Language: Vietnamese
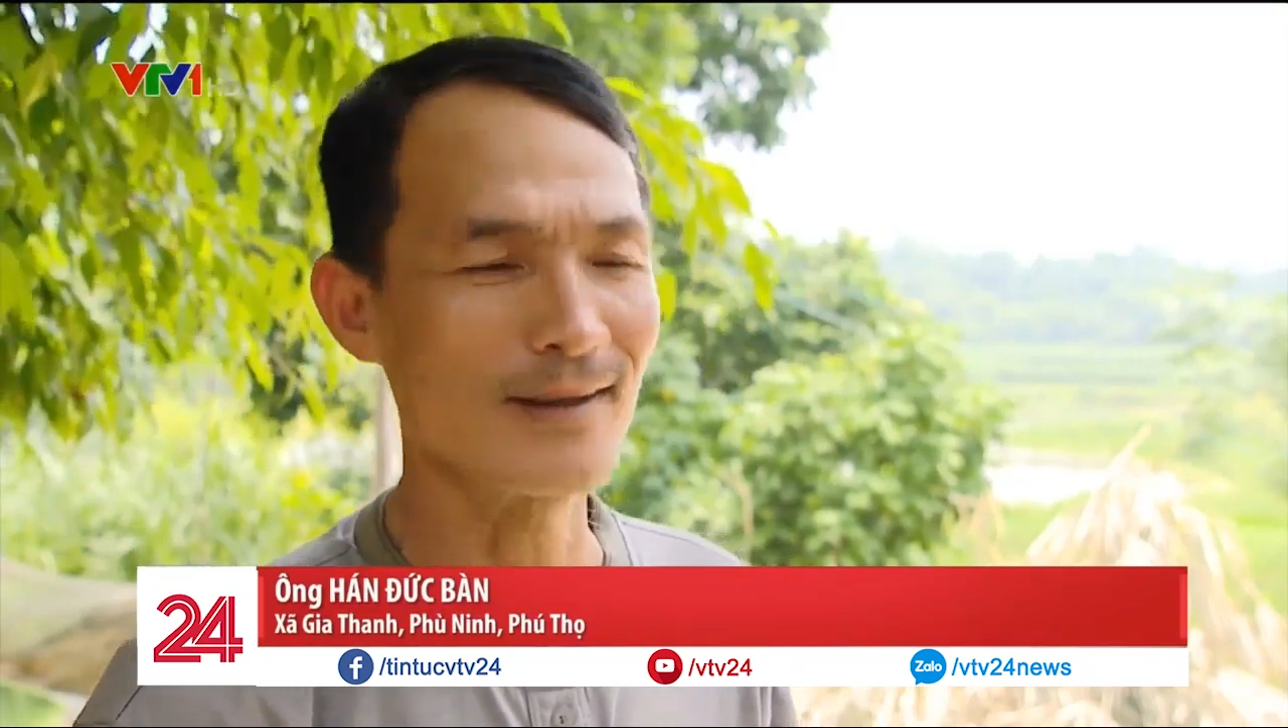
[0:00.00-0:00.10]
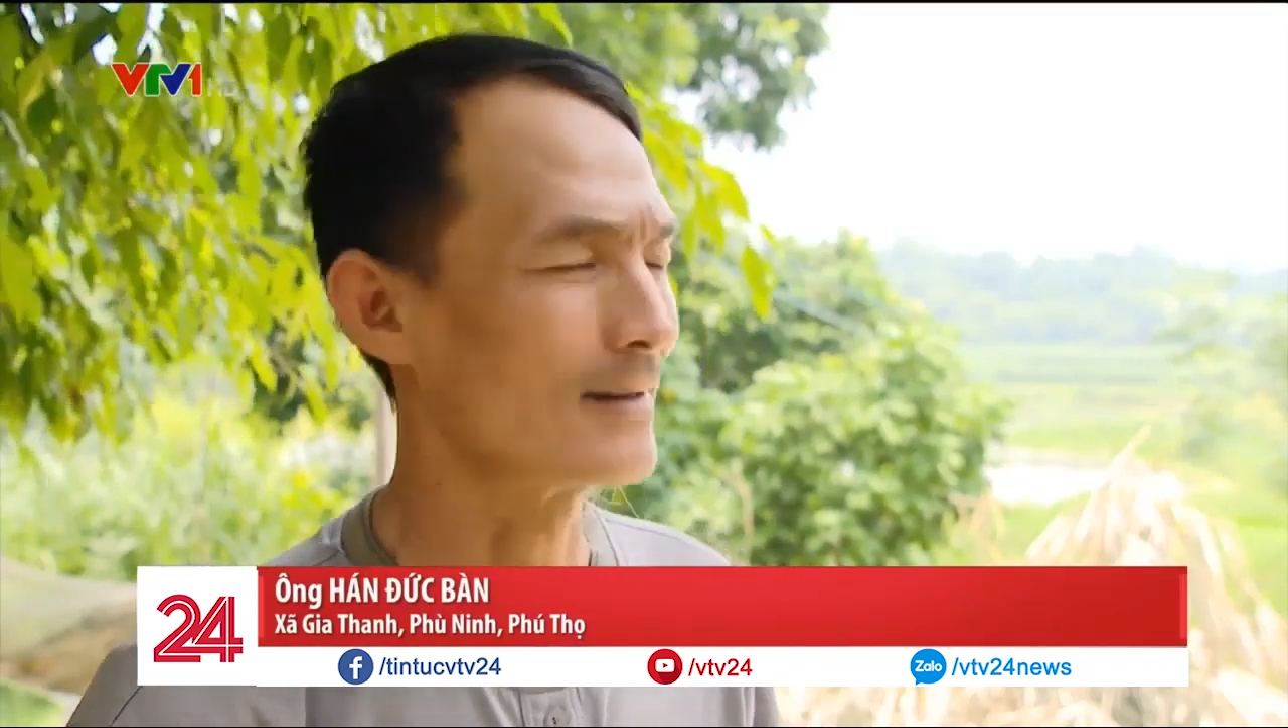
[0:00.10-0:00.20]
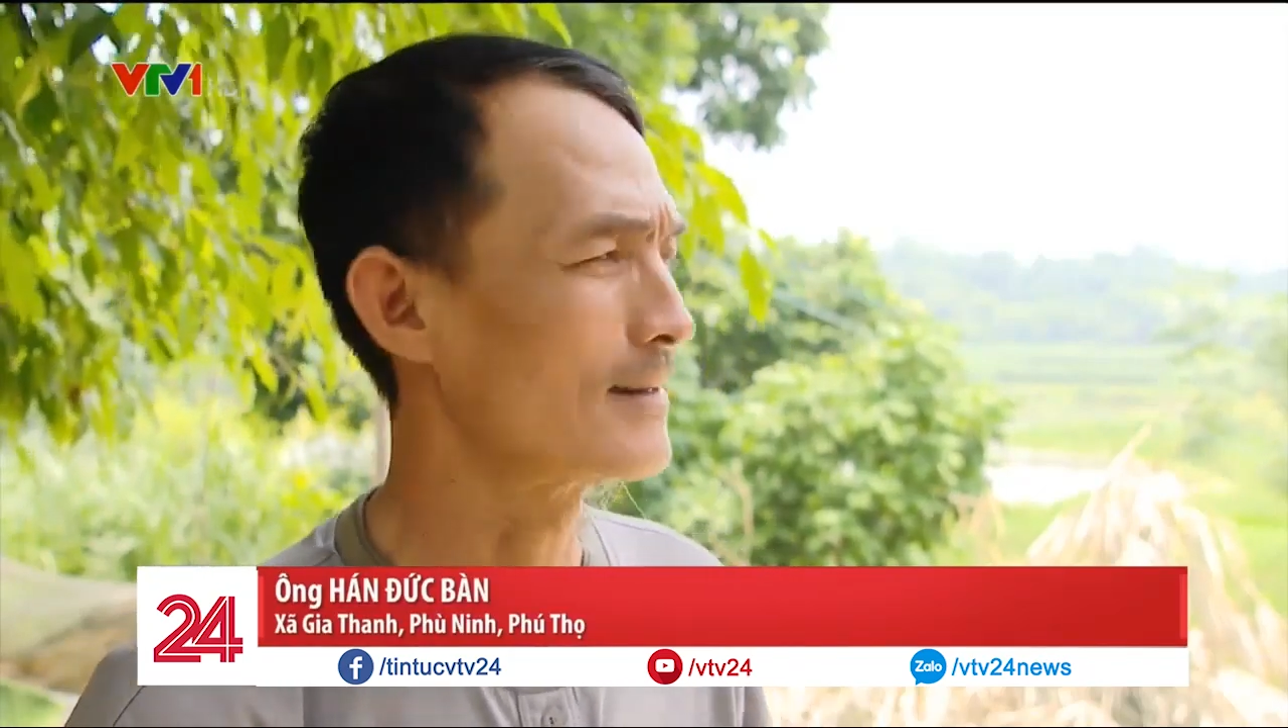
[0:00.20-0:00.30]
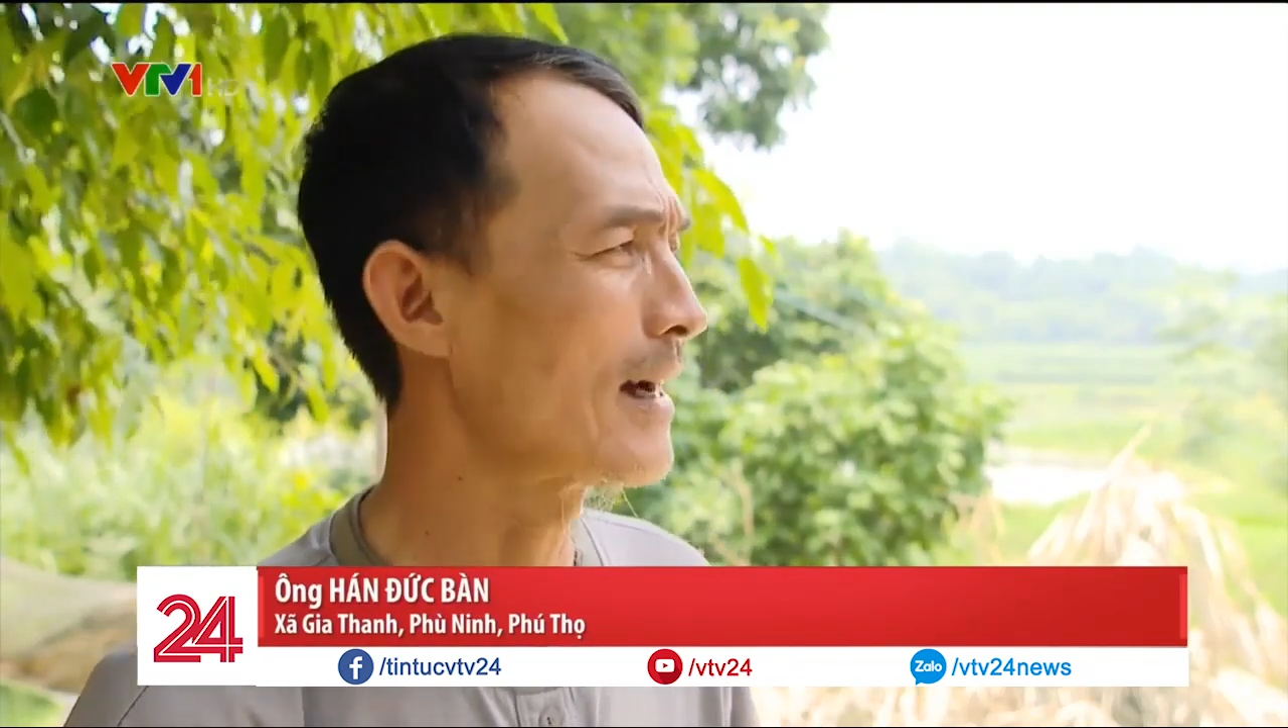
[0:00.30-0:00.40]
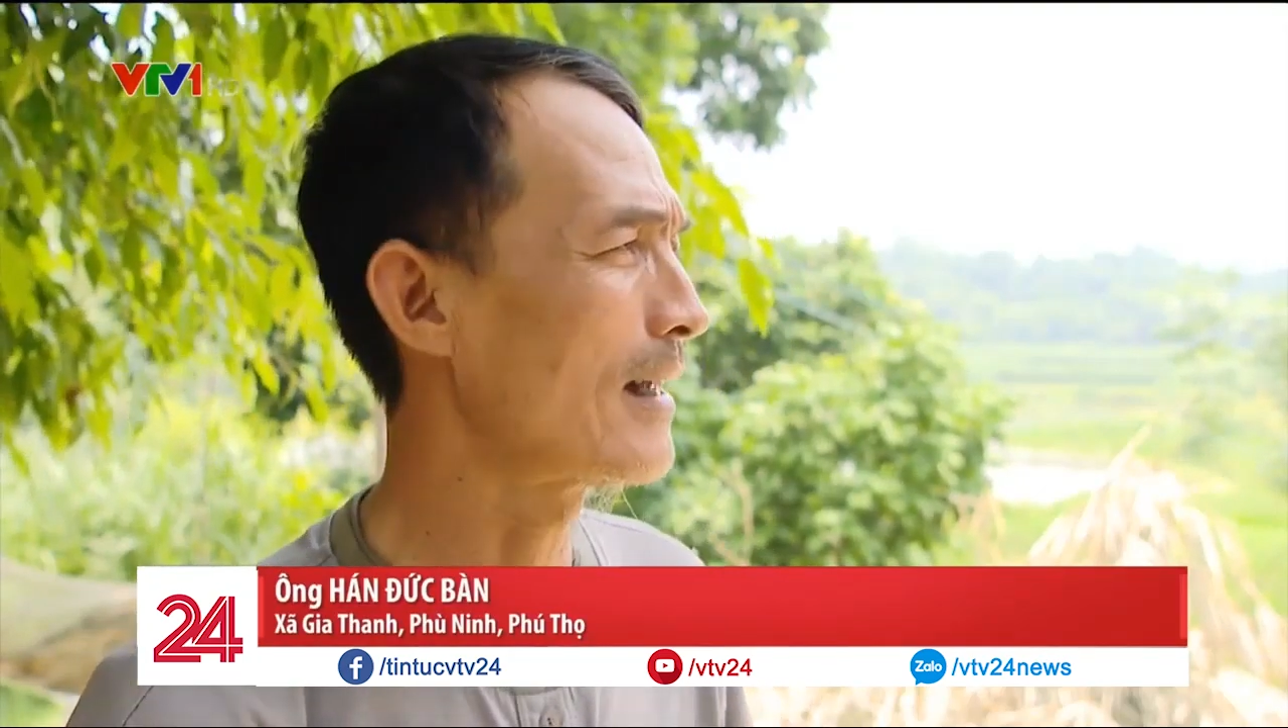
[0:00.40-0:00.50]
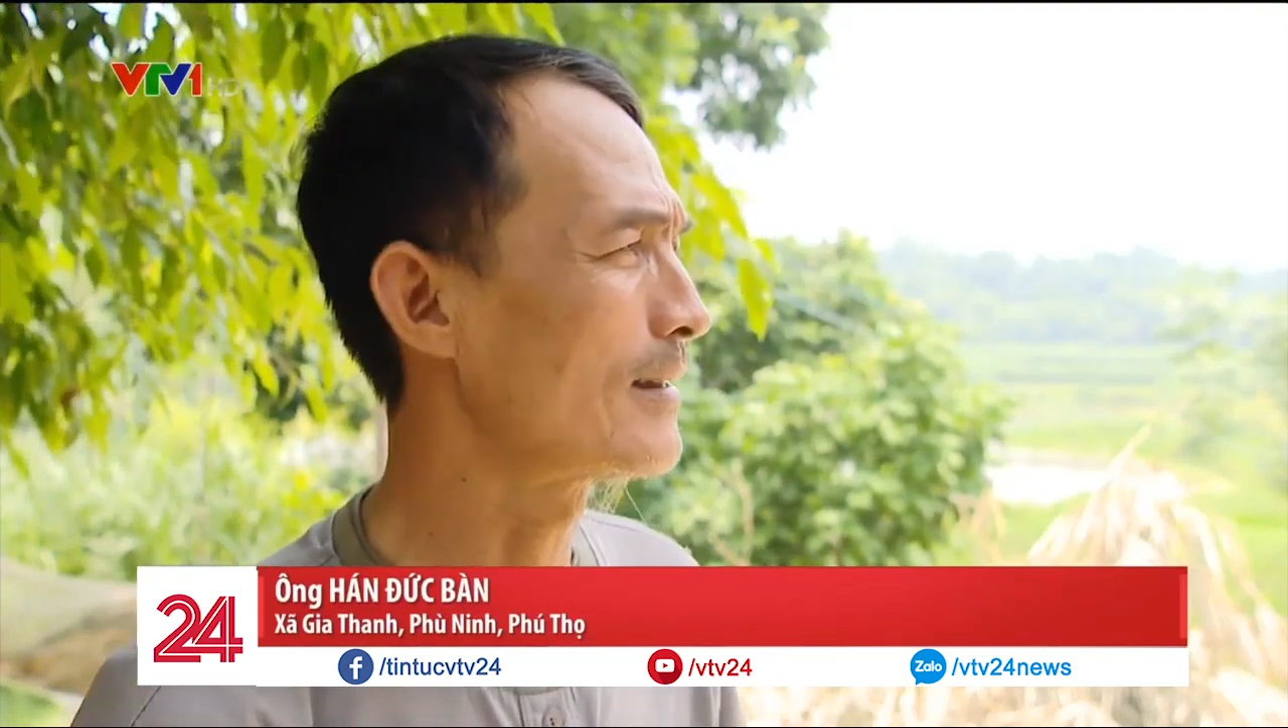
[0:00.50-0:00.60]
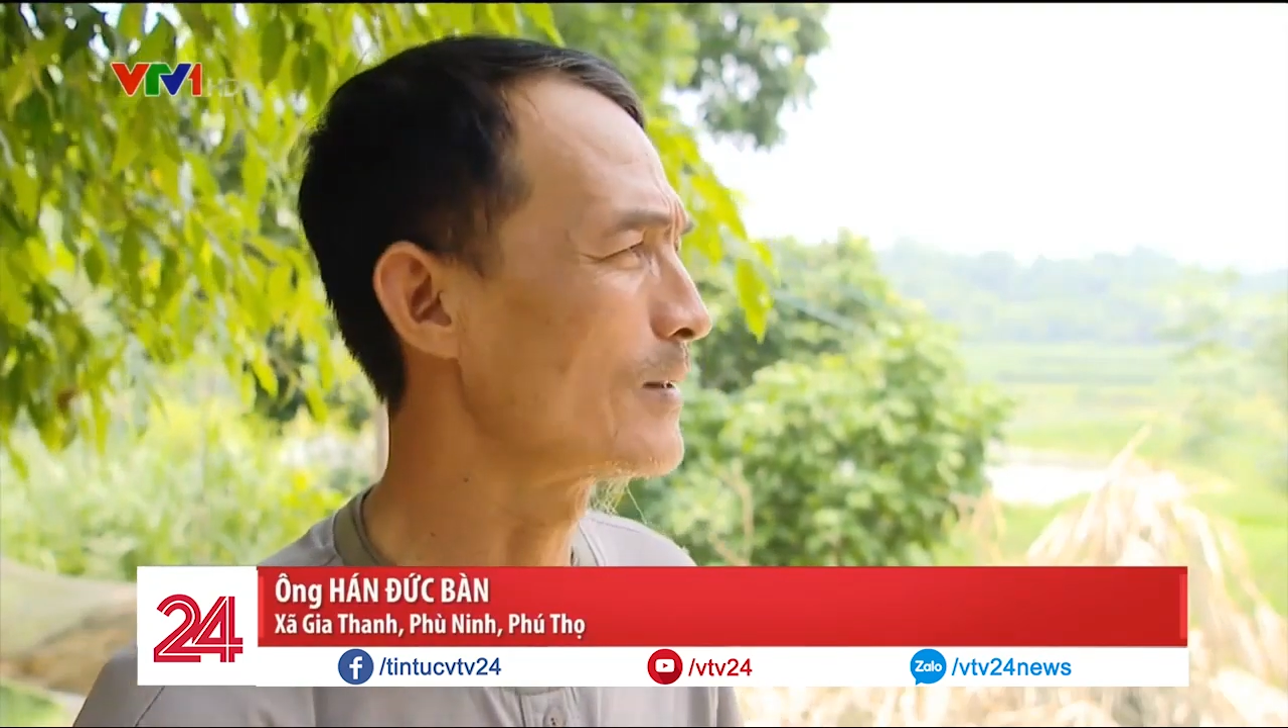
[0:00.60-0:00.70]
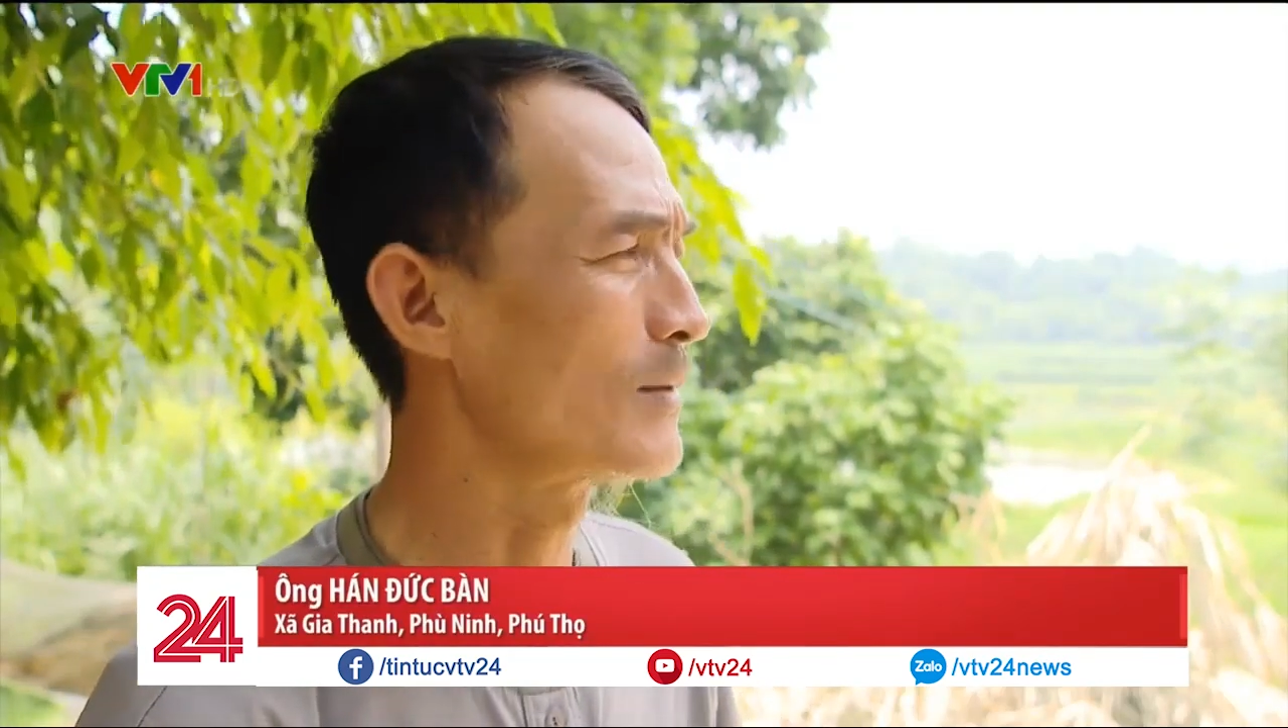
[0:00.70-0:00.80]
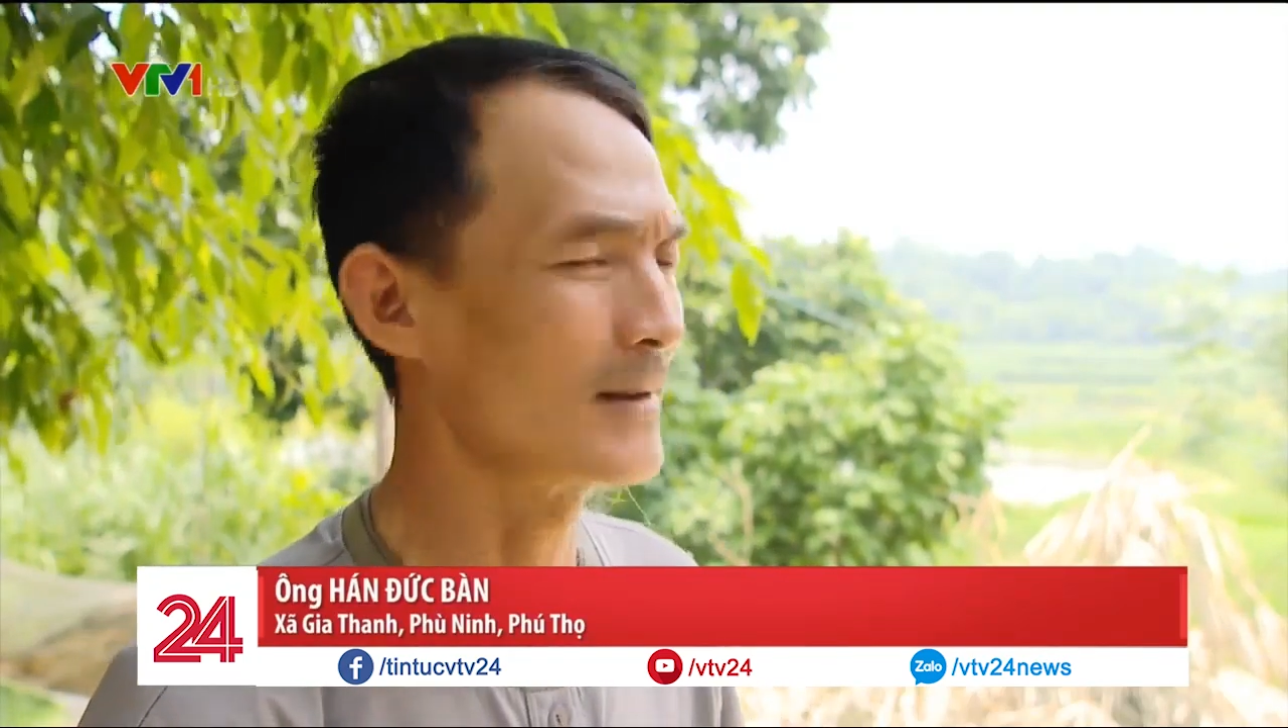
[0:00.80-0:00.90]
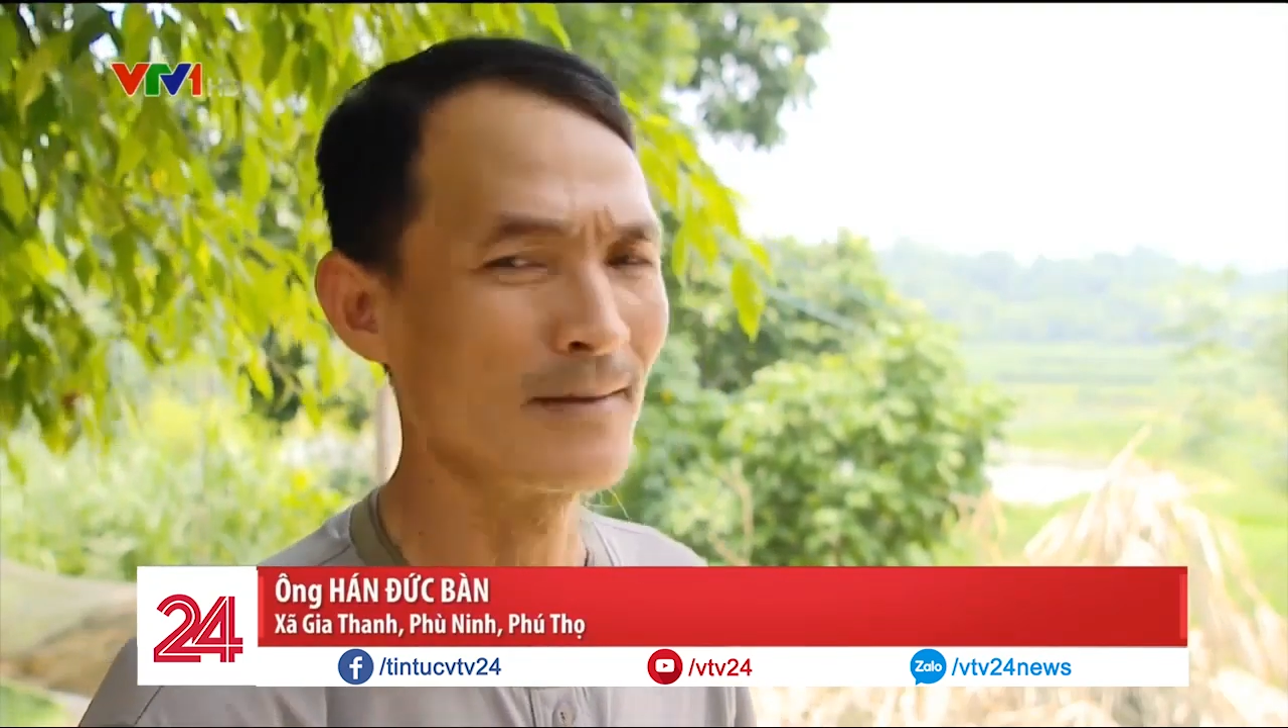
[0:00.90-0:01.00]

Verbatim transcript: chứ còn thực ra là